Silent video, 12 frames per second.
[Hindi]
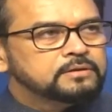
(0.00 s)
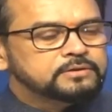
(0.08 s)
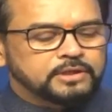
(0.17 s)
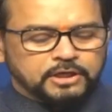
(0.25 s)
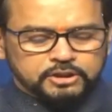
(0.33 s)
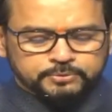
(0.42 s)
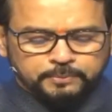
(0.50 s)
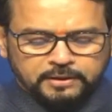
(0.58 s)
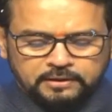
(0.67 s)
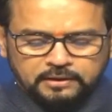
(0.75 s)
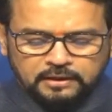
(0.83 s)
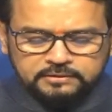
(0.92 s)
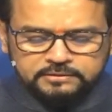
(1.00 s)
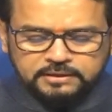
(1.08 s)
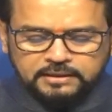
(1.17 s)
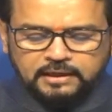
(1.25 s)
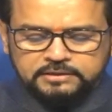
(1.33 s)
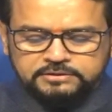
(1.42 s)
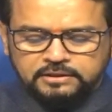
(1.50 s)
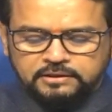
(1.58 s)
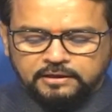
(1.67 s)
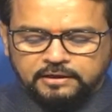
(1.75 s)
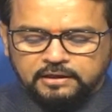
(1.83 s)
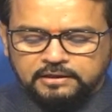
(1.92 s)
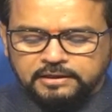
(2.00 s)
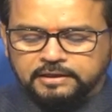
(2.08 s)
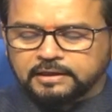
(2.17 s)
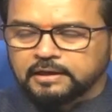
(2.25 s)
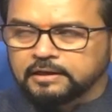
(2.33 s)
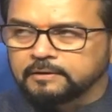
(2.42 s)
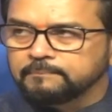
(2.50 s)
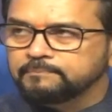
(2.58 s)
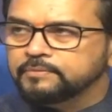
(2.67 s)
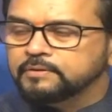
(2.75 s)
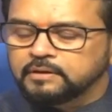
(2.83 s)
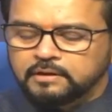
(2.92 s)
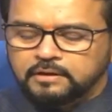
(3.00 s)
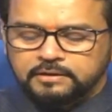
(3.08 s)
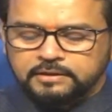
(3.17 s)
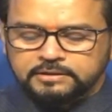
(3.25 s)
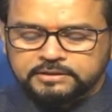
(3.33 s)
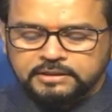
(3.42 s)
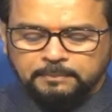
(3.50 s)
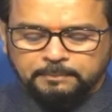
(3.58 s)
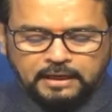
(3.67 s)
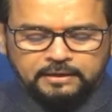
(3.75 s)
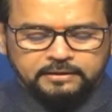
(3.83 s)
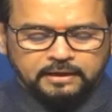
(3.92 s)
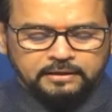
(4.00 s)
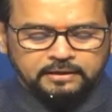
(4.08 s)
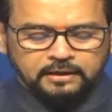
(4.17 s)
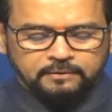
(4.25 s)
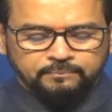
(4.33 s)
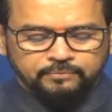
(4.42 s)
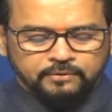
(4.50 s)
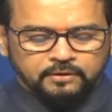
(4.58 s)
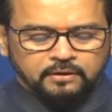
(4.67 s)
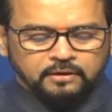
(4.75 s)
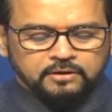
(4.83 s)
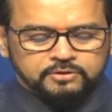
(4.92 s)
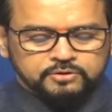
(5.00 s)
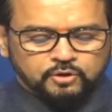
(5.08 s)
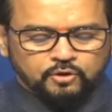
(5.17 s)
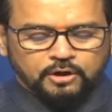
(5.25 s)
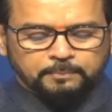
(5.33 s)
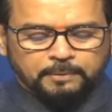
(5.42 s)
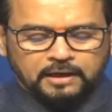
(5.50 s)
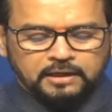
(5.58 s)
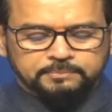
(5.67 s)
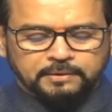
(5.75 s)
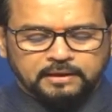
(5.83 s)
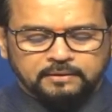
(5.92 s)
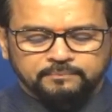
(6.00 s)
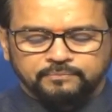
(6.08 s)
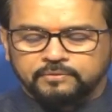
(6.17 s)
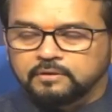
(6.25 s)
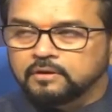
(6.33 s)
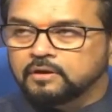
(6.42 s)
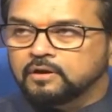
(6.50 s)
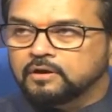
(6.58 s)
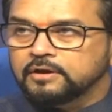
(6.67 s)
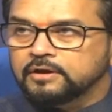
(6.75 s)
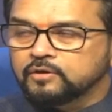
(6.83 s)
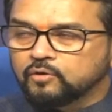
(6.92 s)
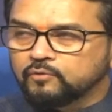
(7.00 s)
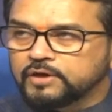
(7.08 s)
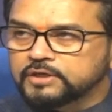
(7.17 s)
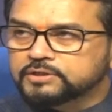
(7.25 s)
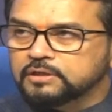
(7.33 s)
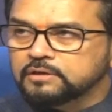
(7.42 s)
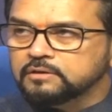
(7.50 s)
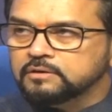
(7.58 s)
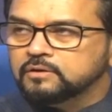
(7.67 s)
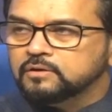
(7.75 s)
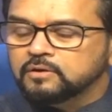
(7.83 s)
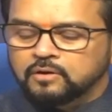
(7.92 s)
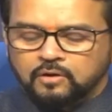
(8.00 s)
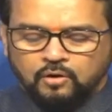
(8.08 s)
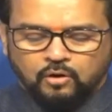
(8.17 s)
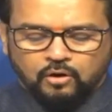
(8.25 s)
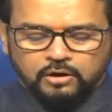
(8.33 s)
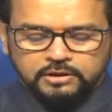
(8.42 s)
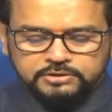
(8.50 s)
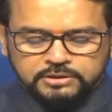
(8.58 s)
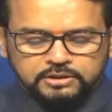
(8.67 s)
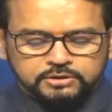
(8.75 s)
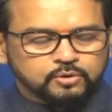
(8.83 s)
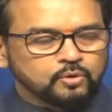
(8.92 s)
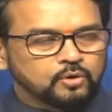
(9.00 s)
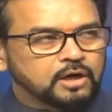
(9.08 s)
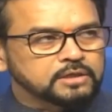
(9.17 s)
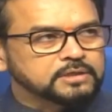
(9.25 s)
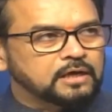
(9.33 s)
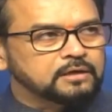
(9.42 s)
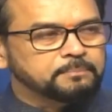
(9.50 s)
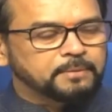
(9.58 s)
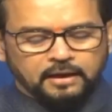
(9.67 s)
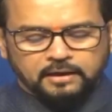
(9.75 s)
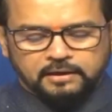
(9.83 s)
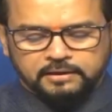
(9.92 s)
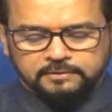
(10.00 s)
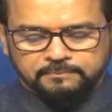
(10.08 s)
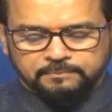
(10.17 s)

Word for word: देश में निरंतर ऐसे निर्णय लिए गए हैं नीतियां बनाई गई हैं जिन्होंने भारत में इनोवेशन और रिसर्च को आसान बनाया है